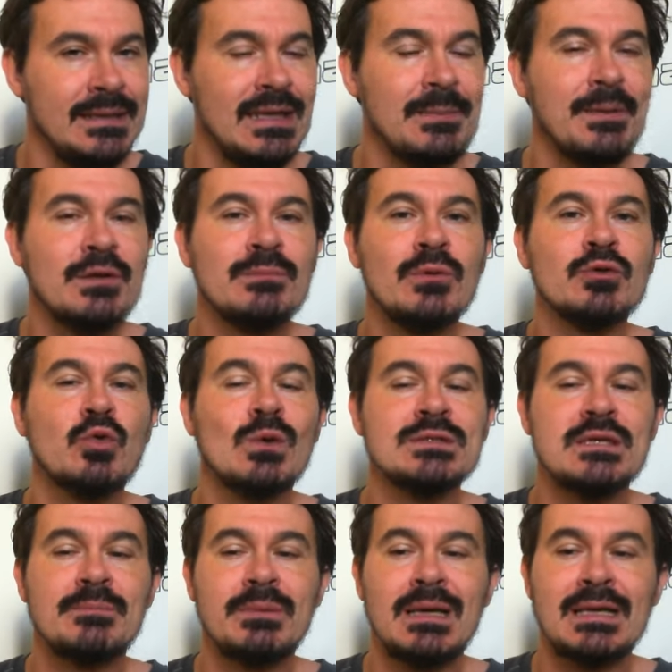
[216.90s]
Il a pris une bonne
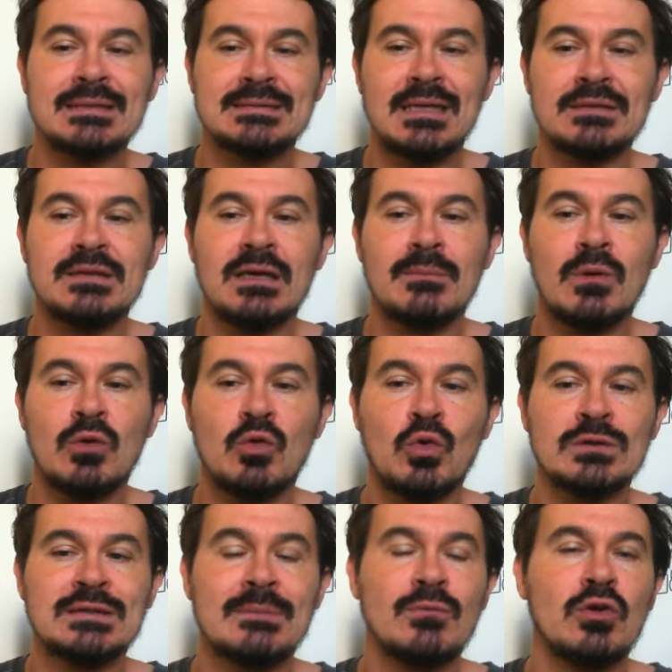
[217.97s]
troisième place dernièrement
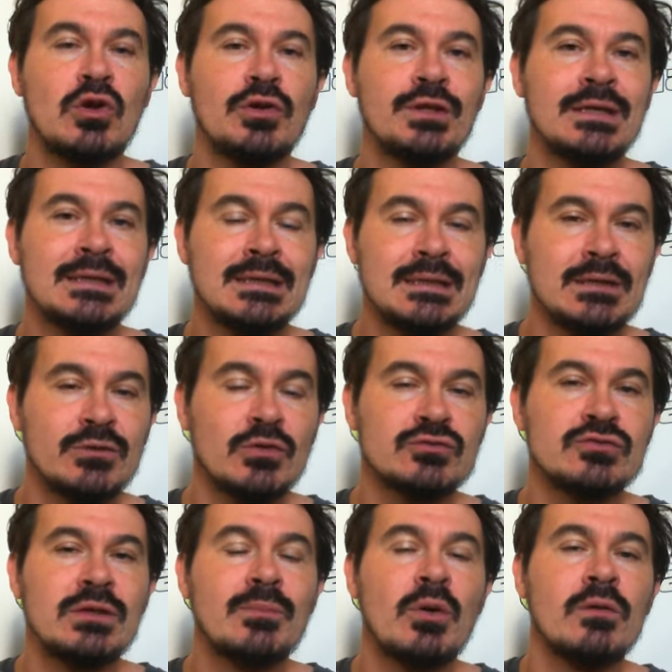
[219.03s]
au Sable d'Olonne, dans
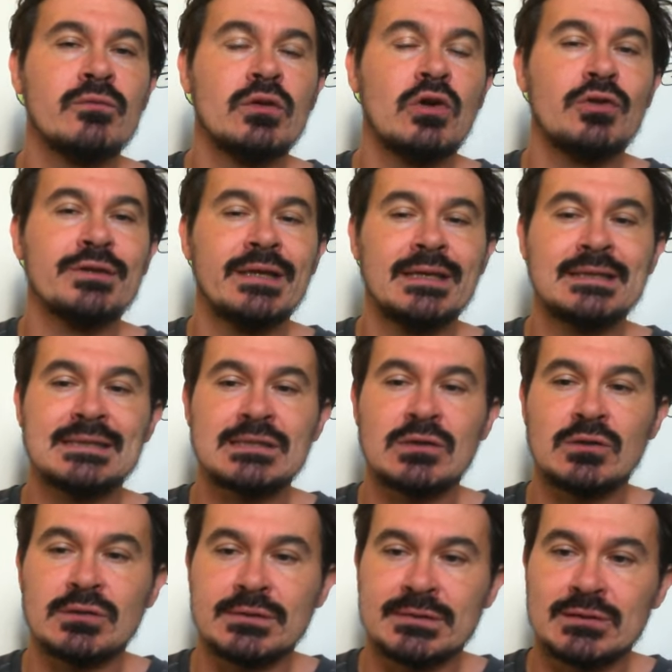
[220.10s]
une épreuve où il rendait la
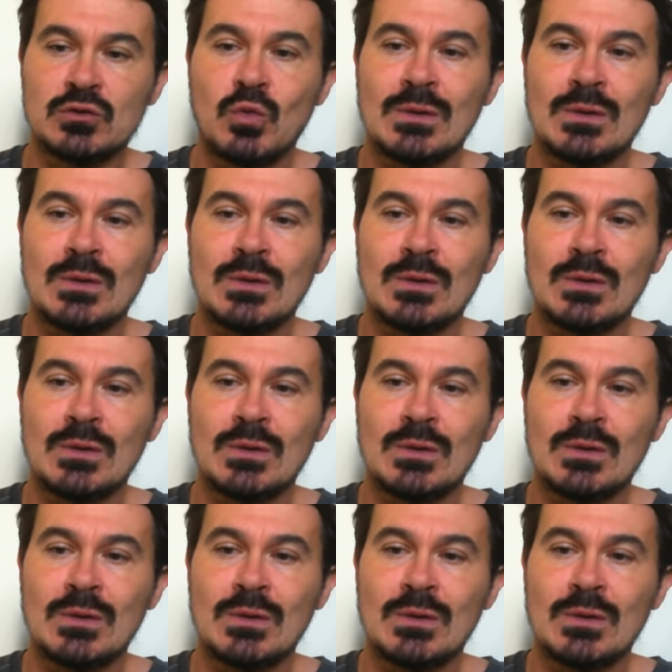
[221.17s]
distance.